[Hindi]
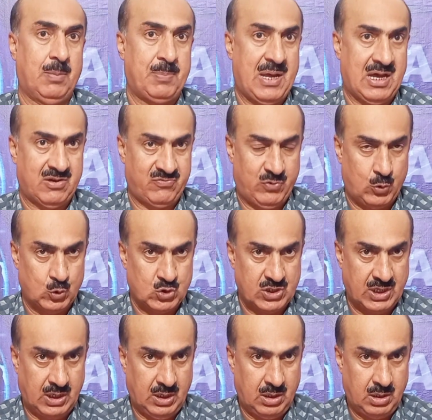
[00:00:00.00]
पाक फौज ने
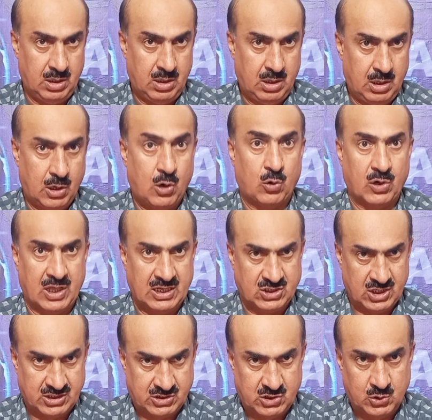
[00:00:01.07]
और
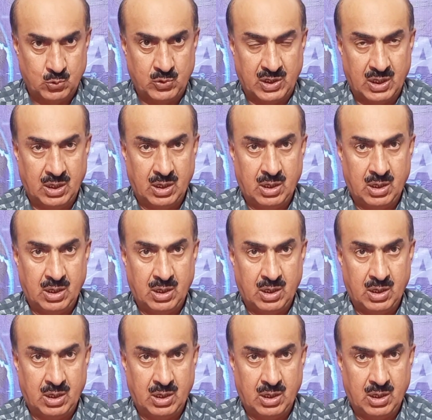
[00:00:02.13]
एजेंसियों ने